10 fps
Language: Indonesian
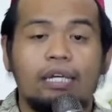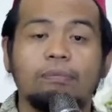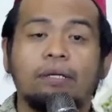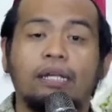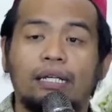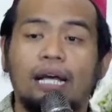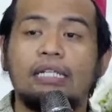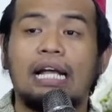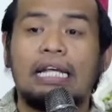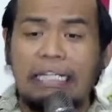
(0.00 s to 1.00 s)
dari
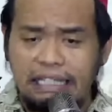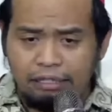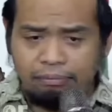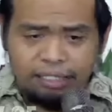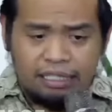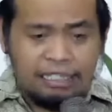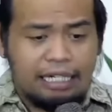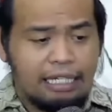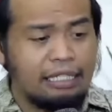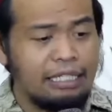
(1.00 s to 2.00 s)
mereka yang ingin
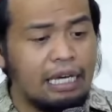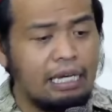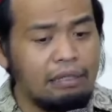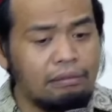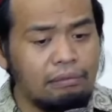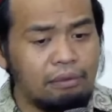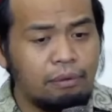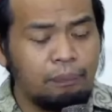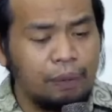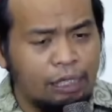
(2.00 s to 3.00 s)
bersinergi dengan
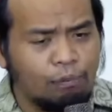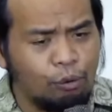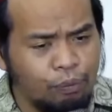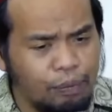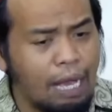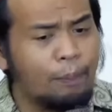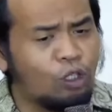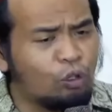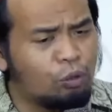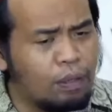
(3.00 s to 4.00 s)
pribumi yang
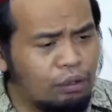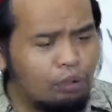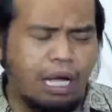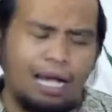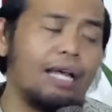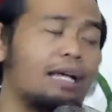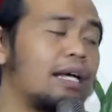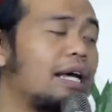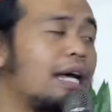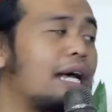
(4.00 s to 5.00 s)
betul-betul ah,
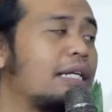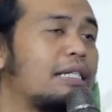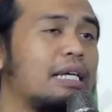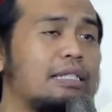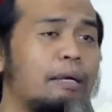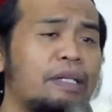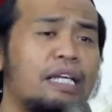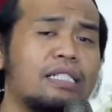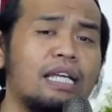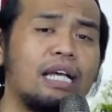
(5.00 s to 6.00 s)
ada tapi
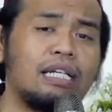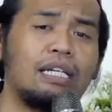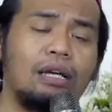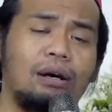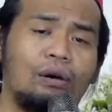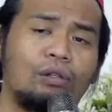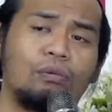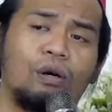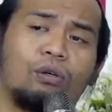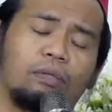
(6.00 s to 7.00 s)
yang sayangnya nih
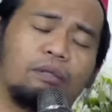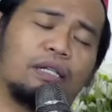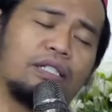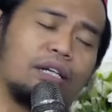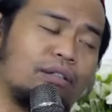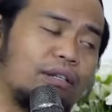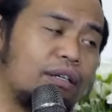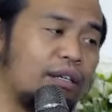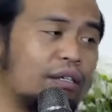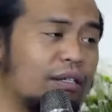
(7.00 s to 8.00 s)
oknum-oknumnya masya
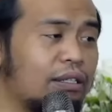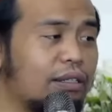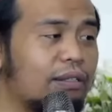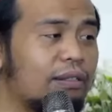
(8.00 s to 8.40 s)
Allah cek